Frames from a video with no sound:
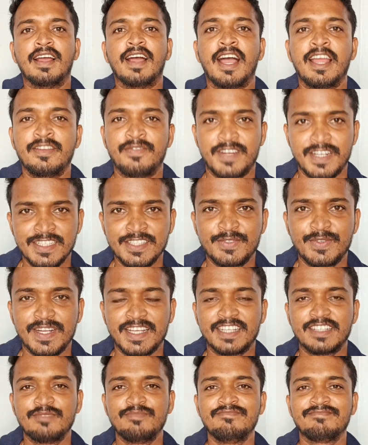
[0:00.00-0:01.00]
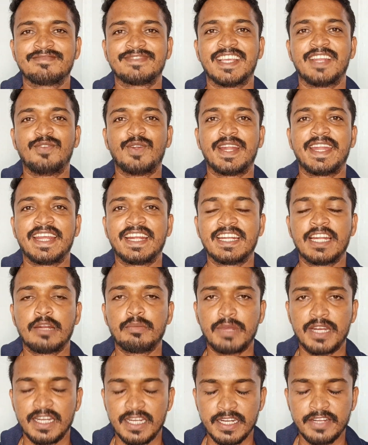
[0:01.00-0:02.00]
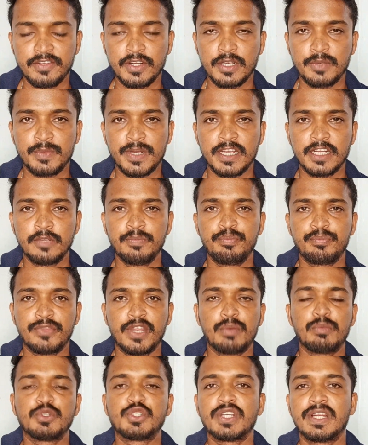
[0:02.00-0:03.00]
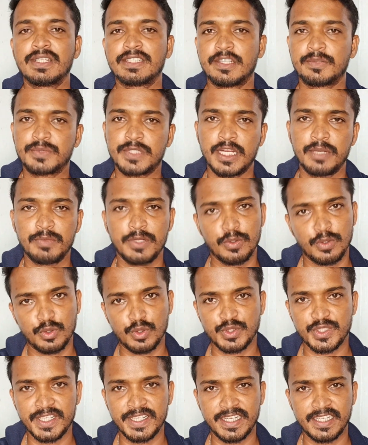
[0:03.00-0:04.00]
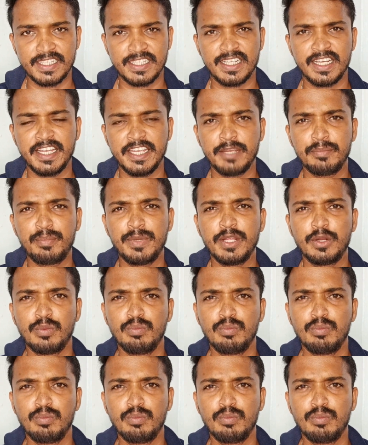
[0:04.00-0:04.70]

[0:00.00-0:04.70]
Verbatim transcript: ஹாய் ஃப்ரெண்ட்ஸ் வணக்கம் செல்வா டெக் நண்பர்கள் அனைவருக்கும் வணக்கம் நம்ம சேனல் சப்ஸ்கிரைபர் ஒரு கொஸ்டின் கேட்டிருக்காங்க எப்படி